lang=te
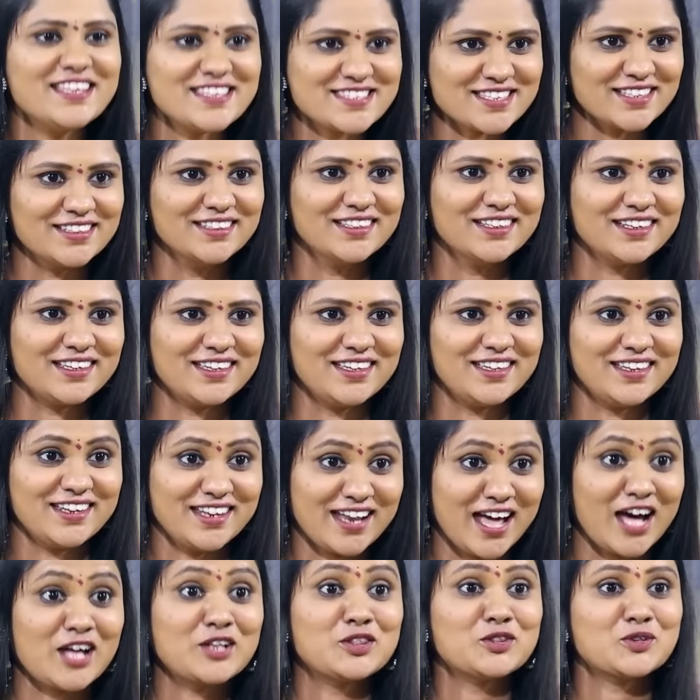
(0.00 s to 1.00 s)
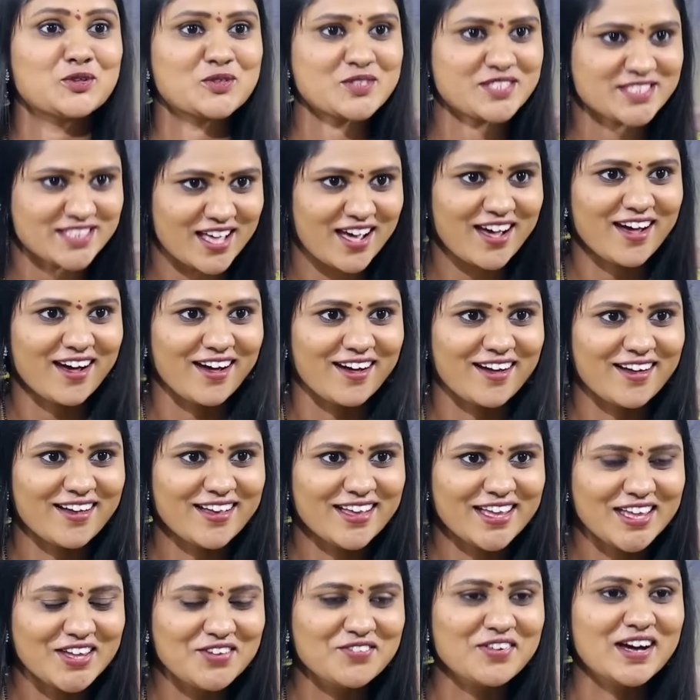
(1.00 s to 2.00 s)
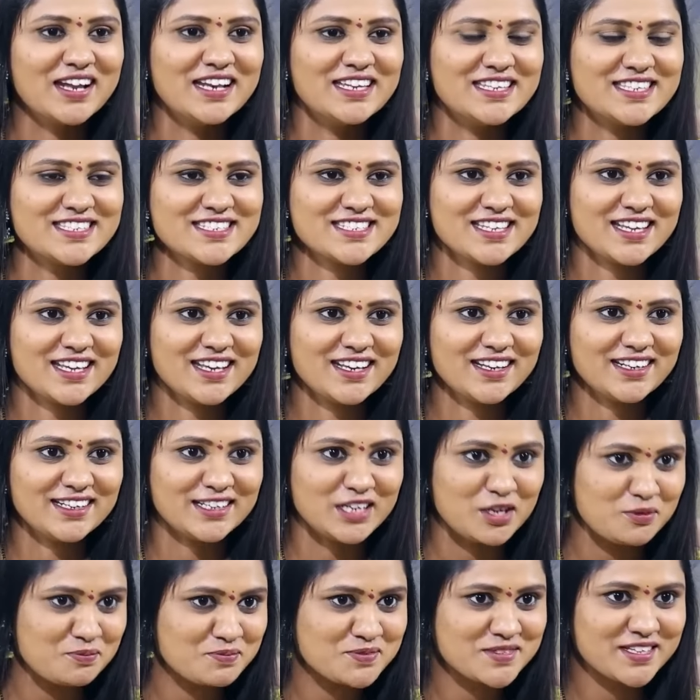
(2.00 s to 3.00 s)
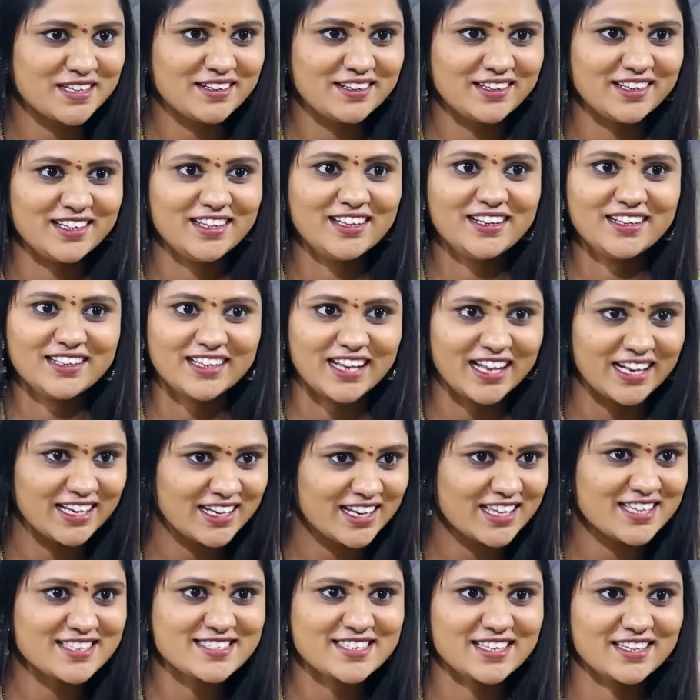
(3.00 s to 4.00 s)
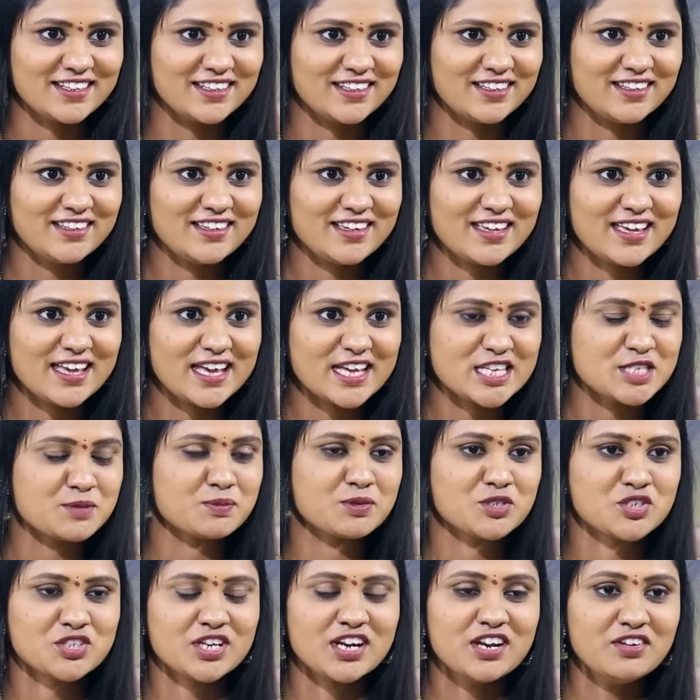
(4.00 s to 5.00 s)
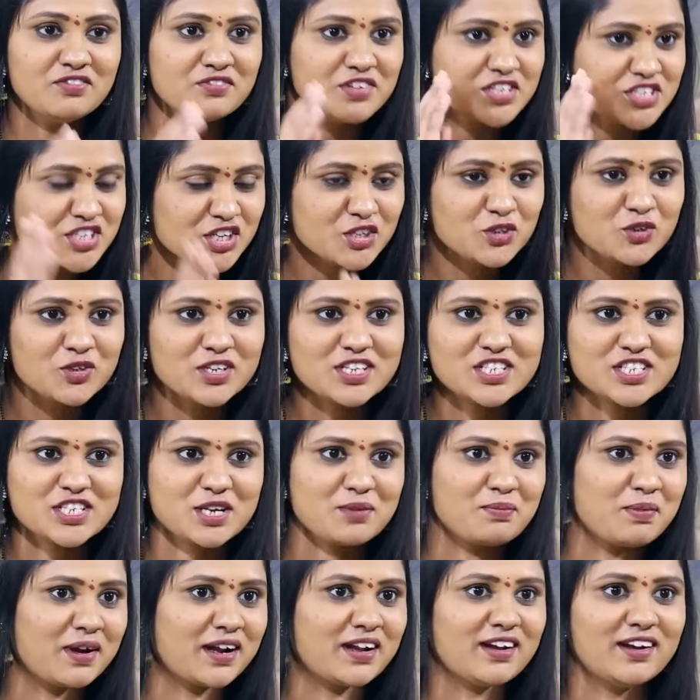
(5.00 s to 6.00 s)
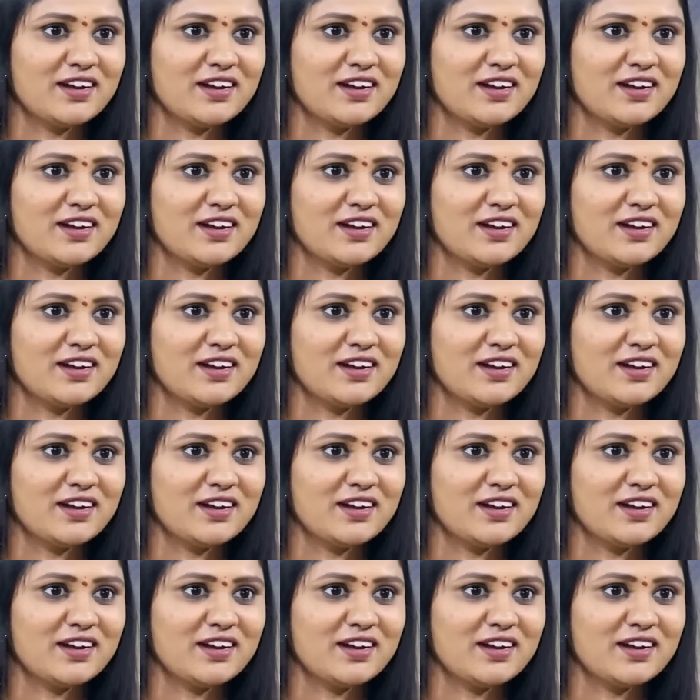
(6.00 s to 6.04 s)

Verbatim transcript: లేడీస్ అందరికీ నాతో సహా ఇవాళ ఇచ్చే టిప్స్ ఏంటి టెక్నిక్స్ ఏంటి ఎస్పెషల్లీ విజన్ గురించి ఏం